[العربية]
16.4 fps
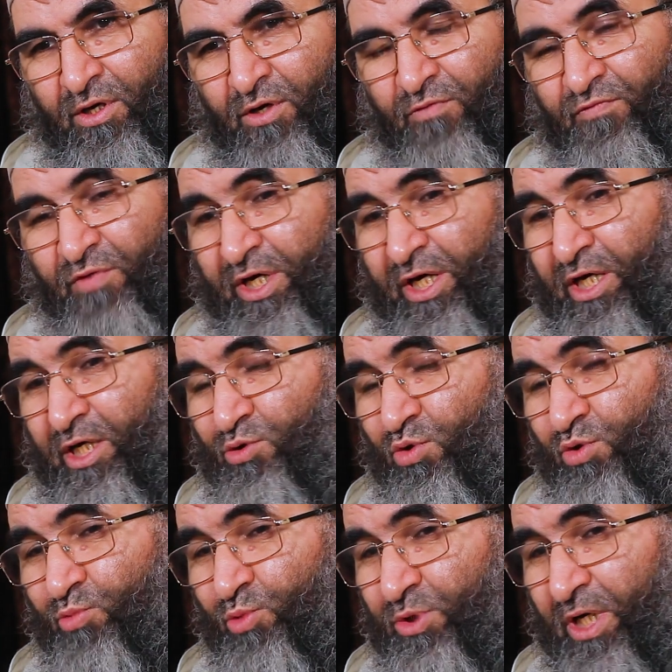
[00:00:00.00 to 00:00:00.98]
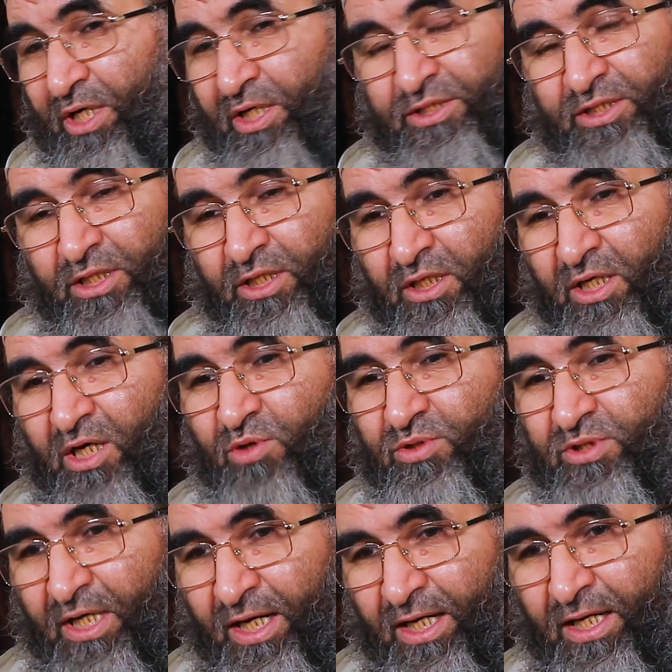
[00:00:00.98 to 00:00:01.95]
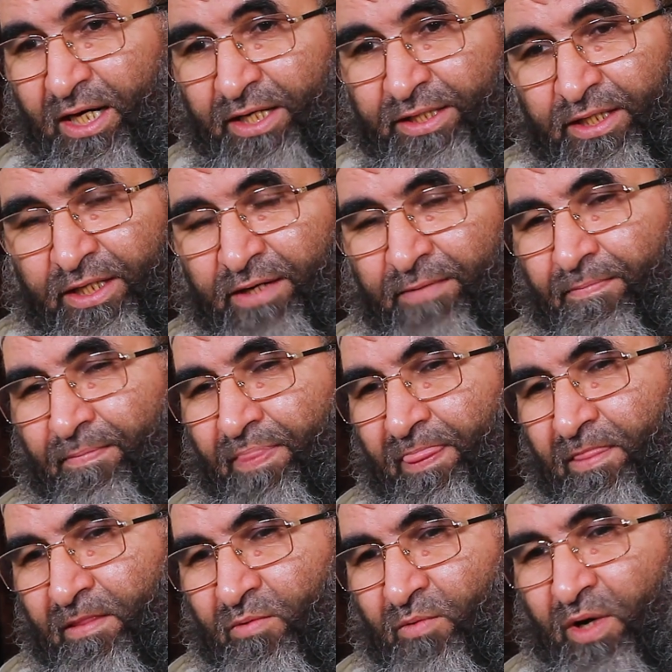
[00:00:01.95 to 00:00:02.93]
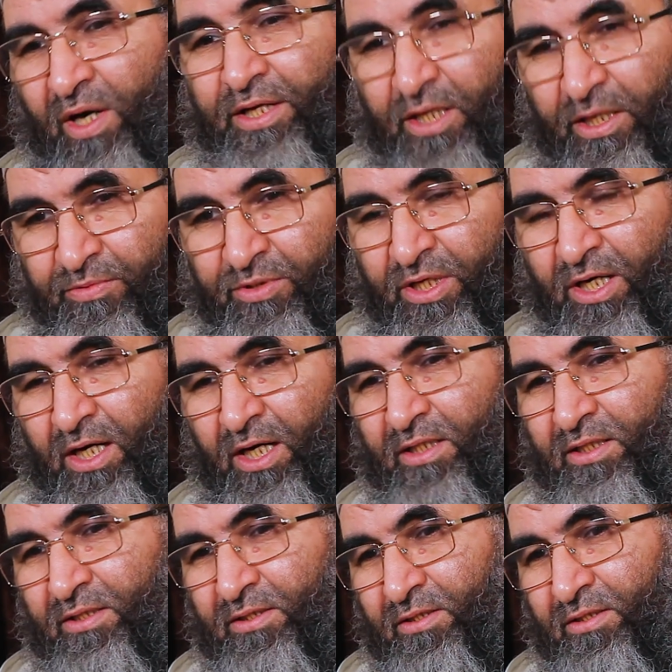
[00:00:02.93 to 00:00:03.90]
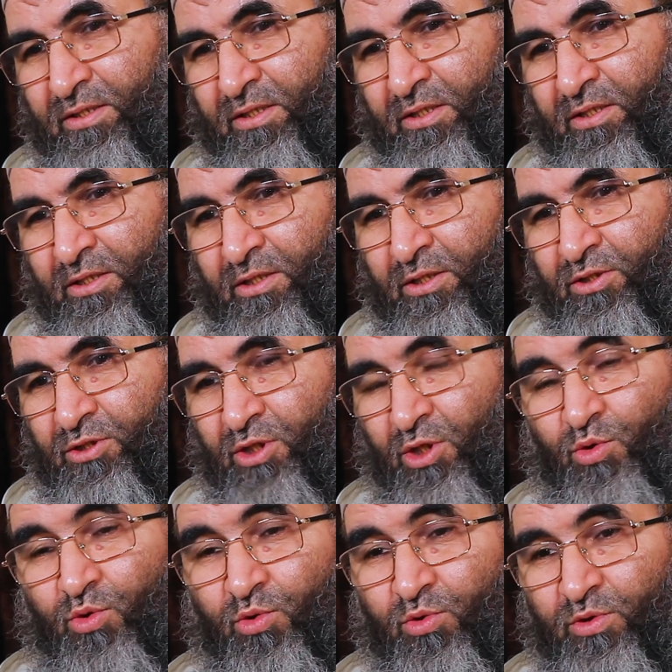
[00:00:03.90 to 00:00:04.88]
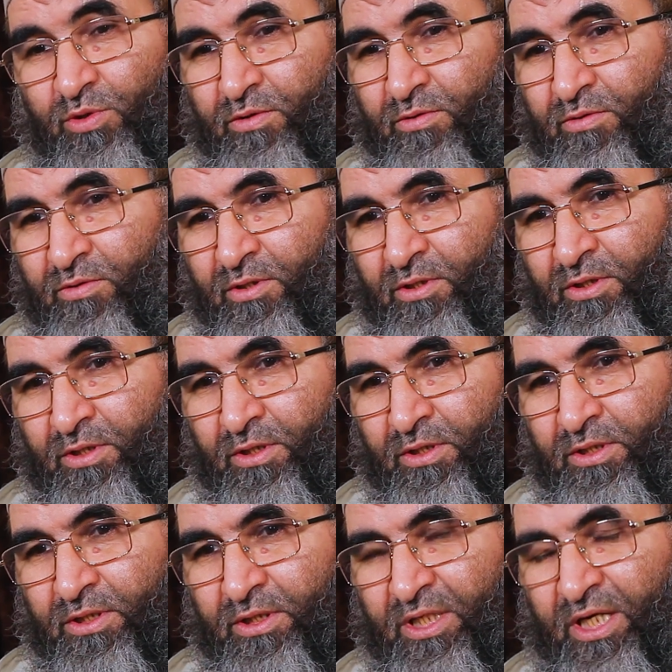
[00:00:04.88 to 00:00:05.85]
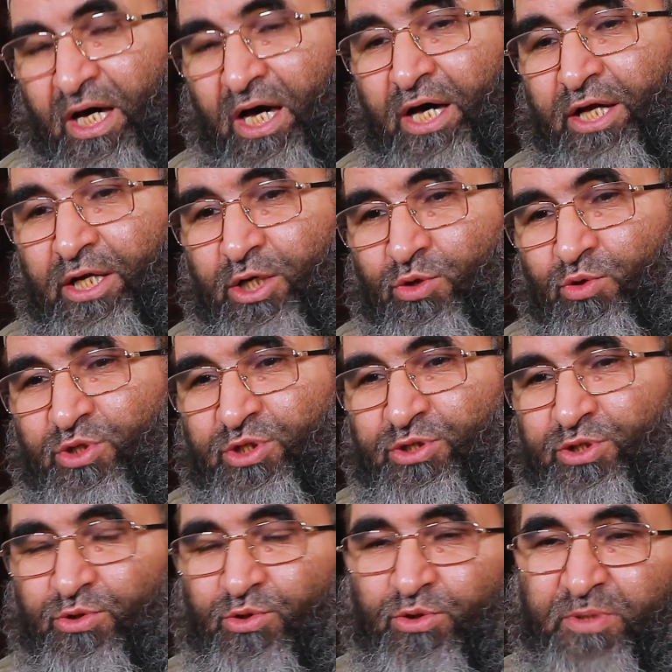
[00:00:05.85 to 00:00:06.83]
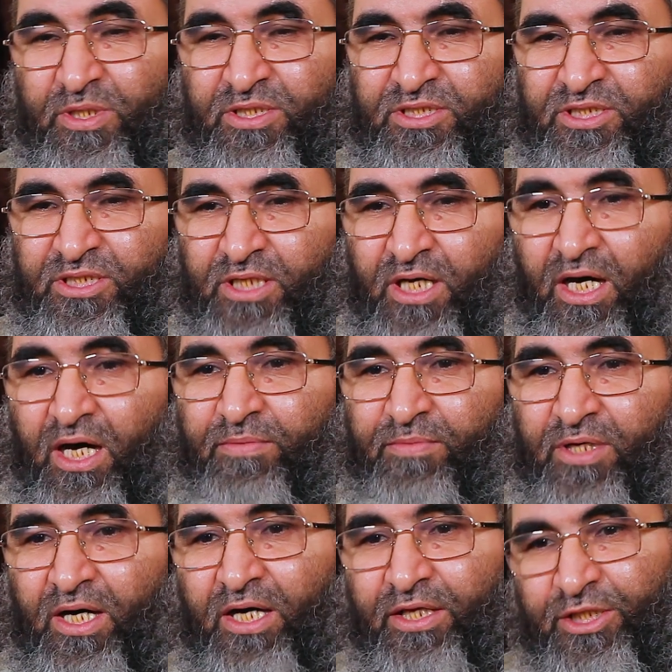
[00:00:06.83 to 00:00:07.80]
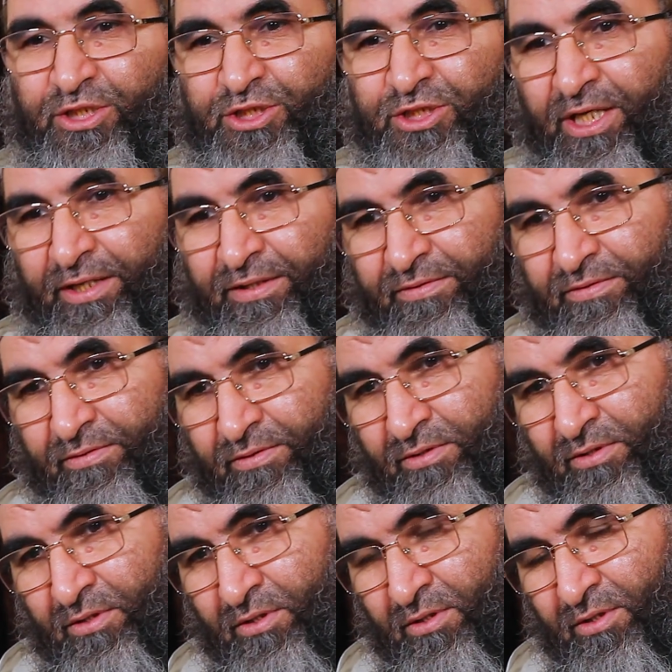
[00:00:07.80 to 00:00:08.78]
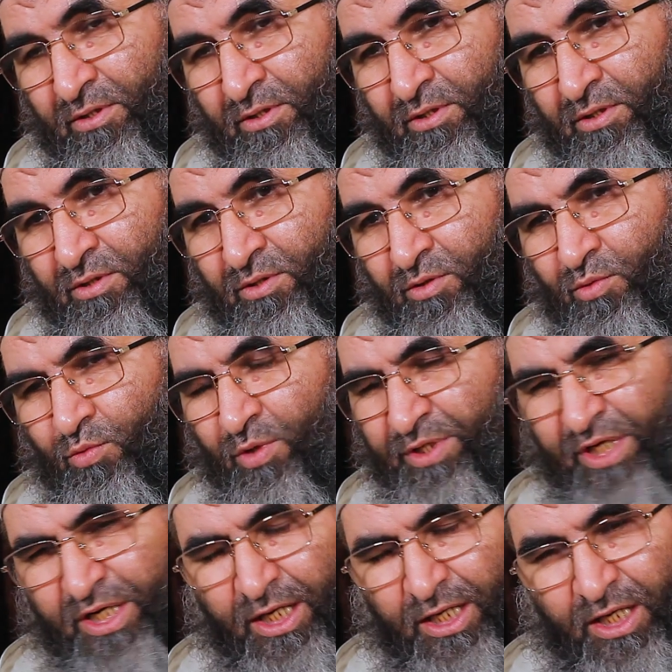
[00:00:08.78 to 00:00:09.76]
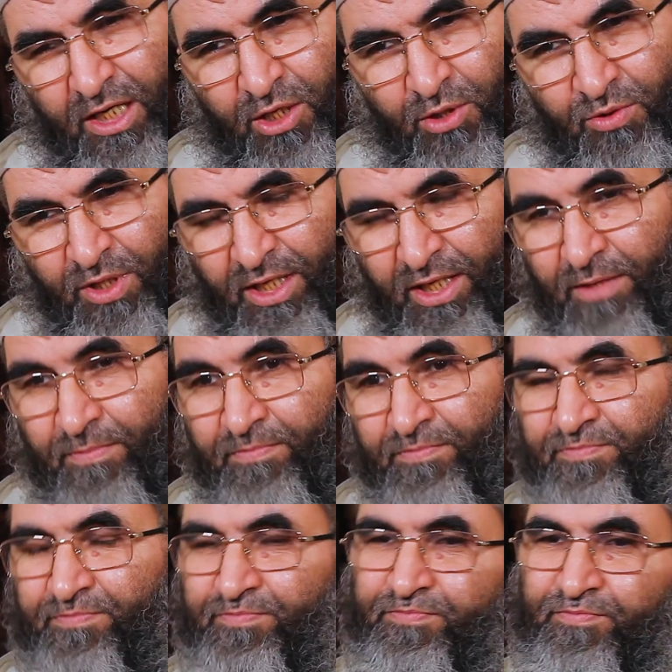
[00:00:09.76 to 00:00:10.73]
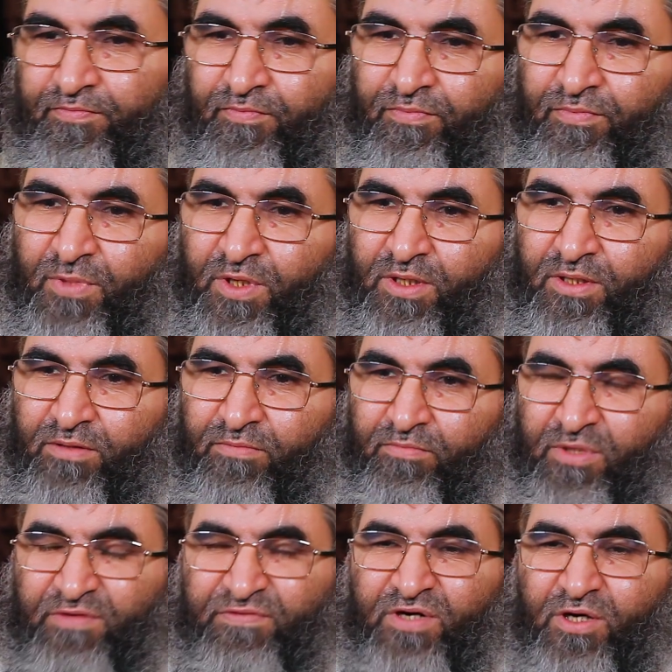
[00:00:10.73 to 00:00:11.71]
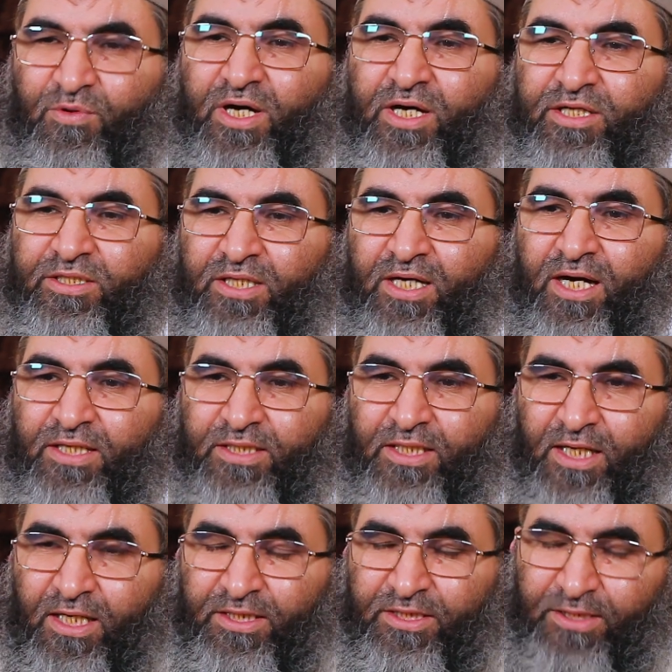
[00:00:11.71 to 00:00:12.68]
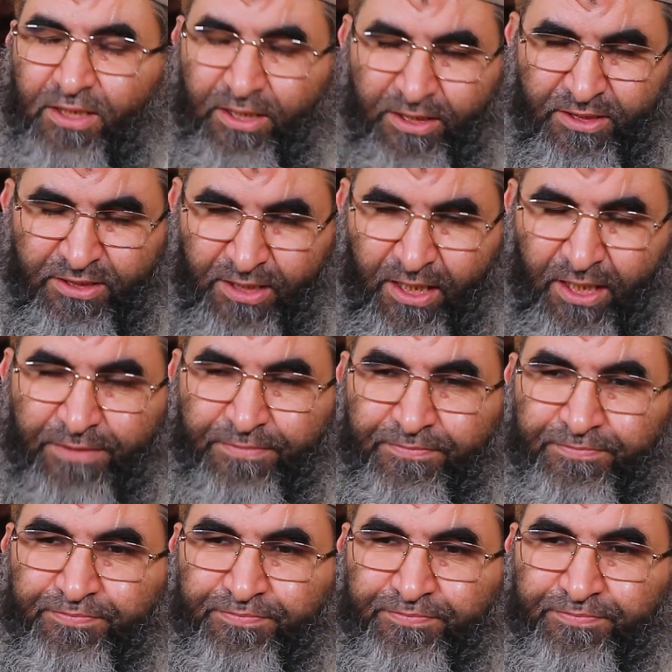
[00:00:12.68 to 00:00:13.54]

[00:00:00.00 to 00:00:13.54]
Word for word: فكانت أمنا رضي الله تعالى عنها وعن أبيها تقول كان يكثر من صيام هذا الشهر وذكر أهل العلم من فوائد هذا الإكثار